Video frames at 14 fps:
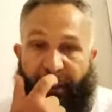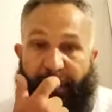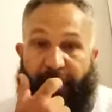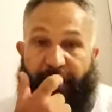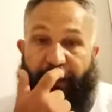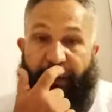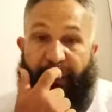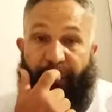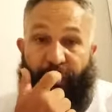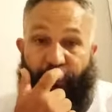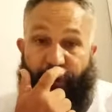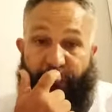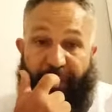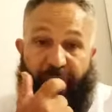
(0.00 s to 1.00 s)

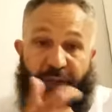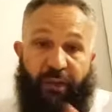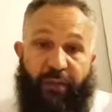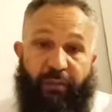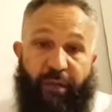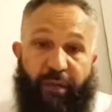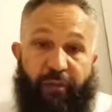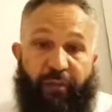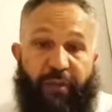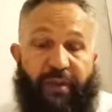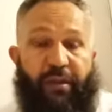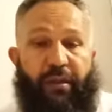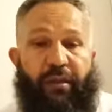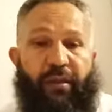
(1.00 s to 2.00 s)
35. Ee,
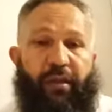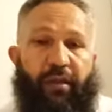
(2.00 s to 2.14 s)
babımız